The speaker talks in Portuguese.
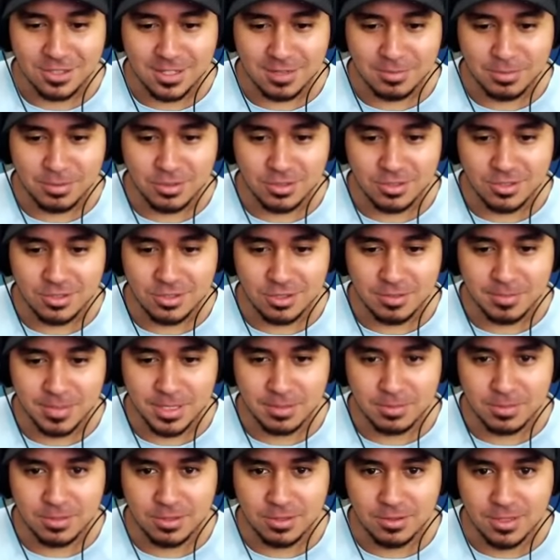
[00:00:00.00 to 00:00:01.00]
Toda a produção
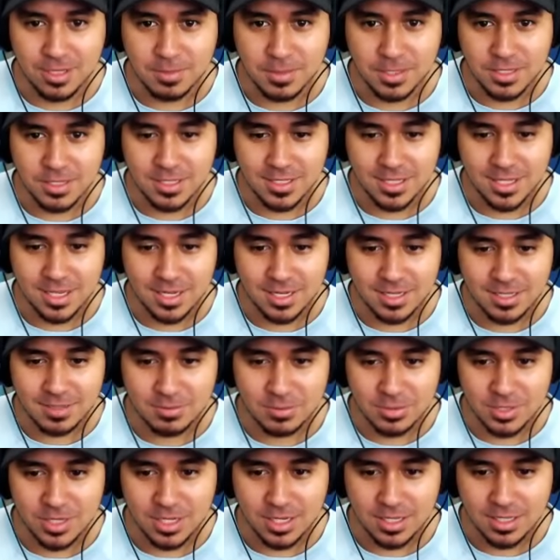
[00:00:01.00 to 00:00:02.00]
para absolutamente
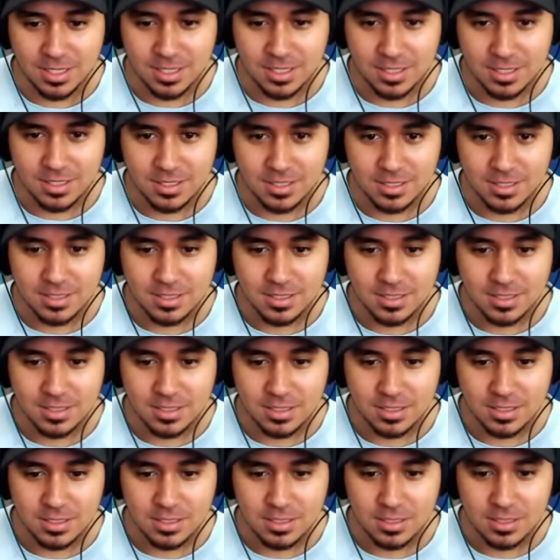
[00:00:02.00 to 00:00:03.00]
nada, moleque.
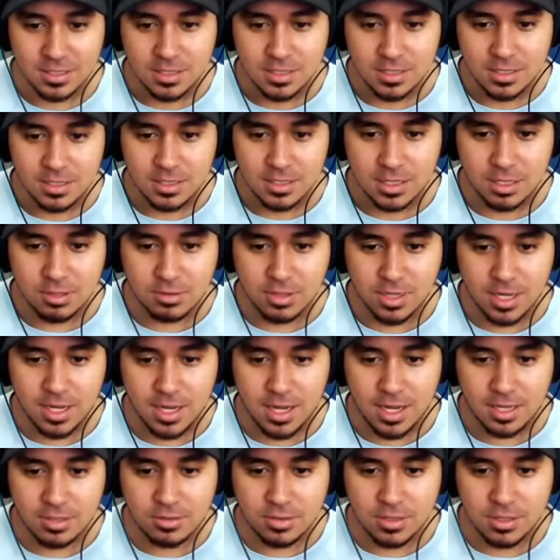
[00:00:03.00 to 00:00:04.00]
Não, não cai
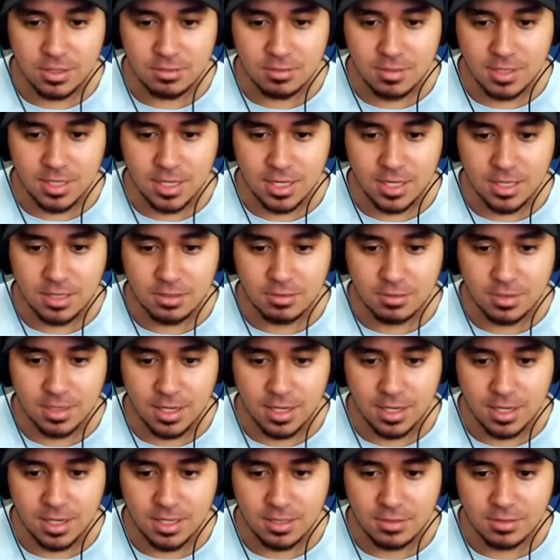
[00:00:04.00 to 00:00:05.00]
errado não, cara. Não
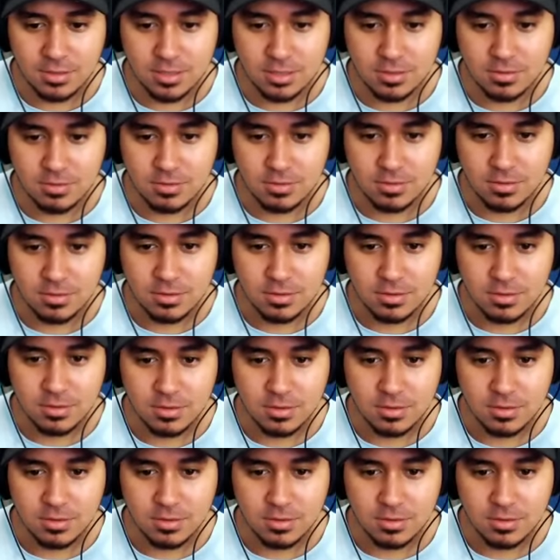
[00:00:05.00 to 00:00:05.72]
cai errado não.